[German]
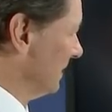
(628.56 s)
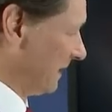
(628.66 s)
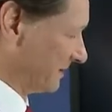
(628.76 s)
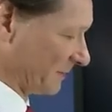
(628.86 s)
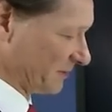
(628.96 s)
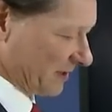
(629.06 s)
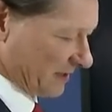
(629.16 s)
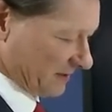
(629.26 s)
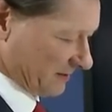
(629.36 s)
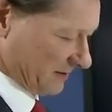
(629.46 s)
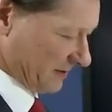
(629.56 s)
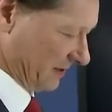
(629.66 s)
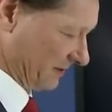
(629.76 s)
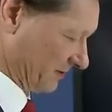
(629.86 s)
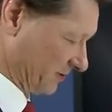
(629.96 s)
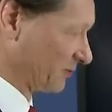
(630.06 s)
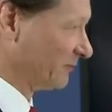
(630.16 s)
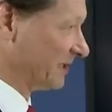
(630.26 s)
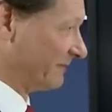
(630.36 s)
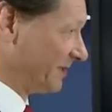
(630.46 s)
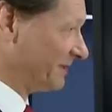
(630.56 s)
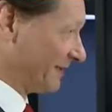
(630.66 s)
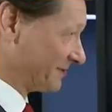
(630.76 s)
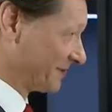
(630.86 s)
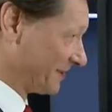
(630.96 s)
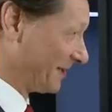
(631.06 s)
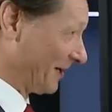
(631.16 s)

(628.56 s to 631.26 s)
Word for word: Ja, es gibt ja, äh, so wie der Wilde Westen